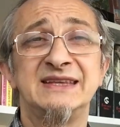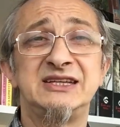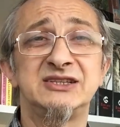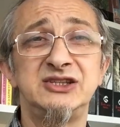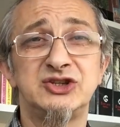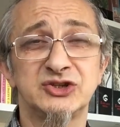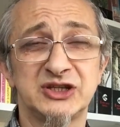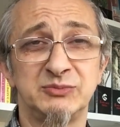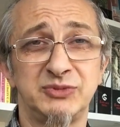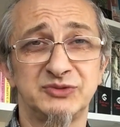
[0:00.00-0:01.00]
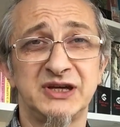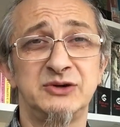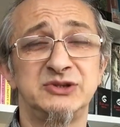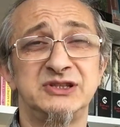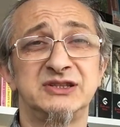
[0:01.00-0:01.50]
техническим,
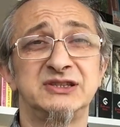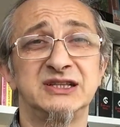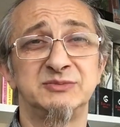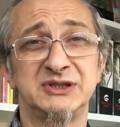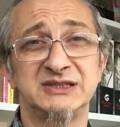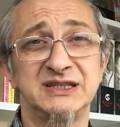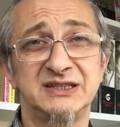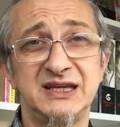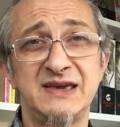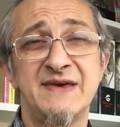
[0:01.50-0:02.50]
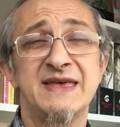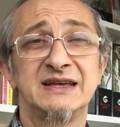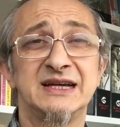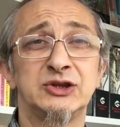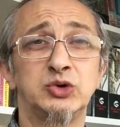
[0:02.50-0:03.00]
повторюсь, сигналом интрадей,
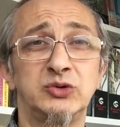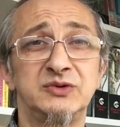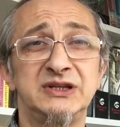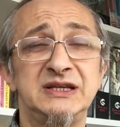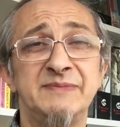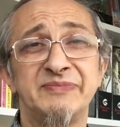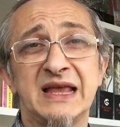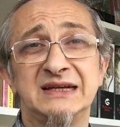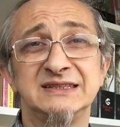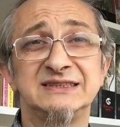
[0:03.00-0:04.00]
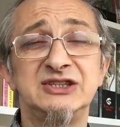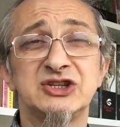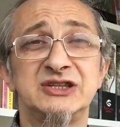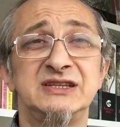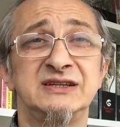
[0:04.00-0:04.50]
готовы ли
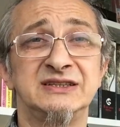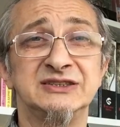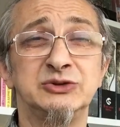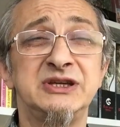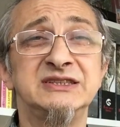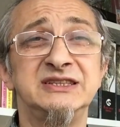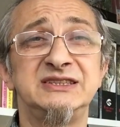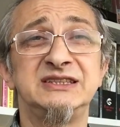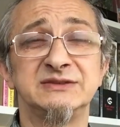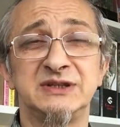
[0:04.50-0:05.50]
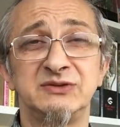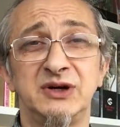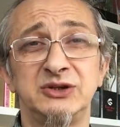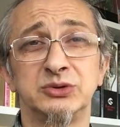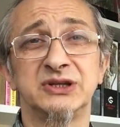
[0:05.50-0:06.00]
различные другие резервные
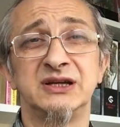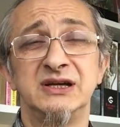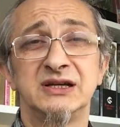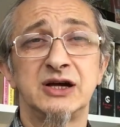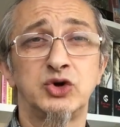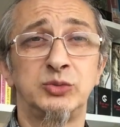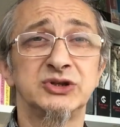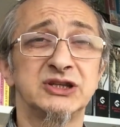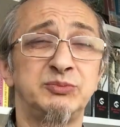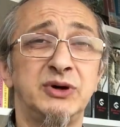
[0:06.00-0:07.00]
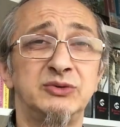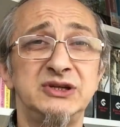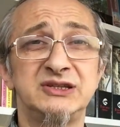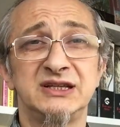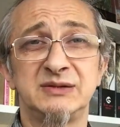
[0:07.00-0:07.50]
валюты к какому-то
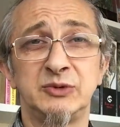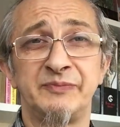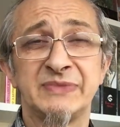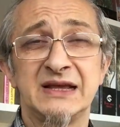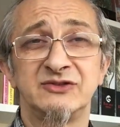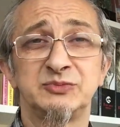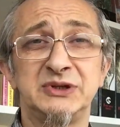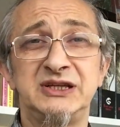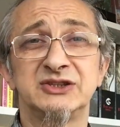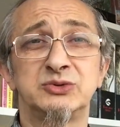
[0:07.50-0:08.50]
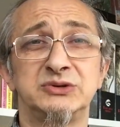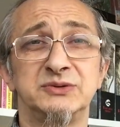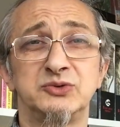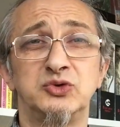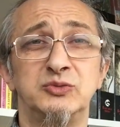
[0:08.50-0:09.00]
дополнительному всплеску,
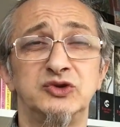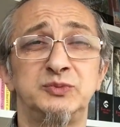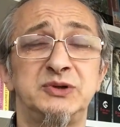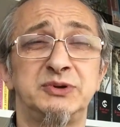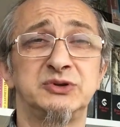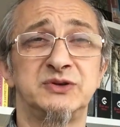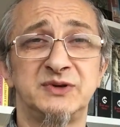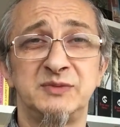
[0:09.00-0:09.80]
рывку, может быть, против